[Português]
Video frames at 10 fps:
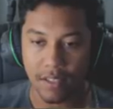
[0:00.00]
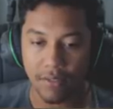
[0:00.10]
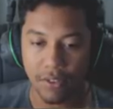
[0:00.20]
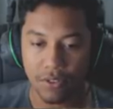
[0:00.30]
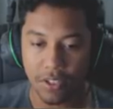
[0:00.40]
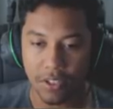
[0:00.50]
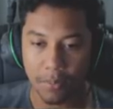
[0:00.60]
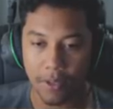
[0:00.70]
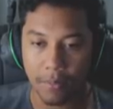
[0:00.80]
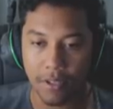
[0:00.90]
Dá uma voltinha aqui
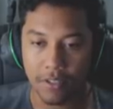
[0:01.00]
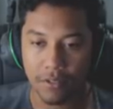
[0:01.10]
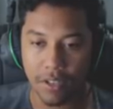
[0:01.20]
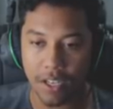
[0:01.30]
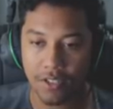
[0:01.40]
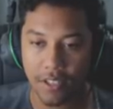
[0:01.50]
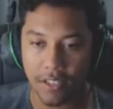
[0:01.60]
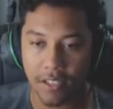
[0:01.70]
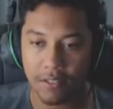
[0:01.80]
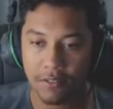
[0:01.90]
pela beira do gás, tá
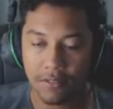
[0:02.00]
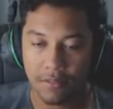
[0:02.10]
ligado?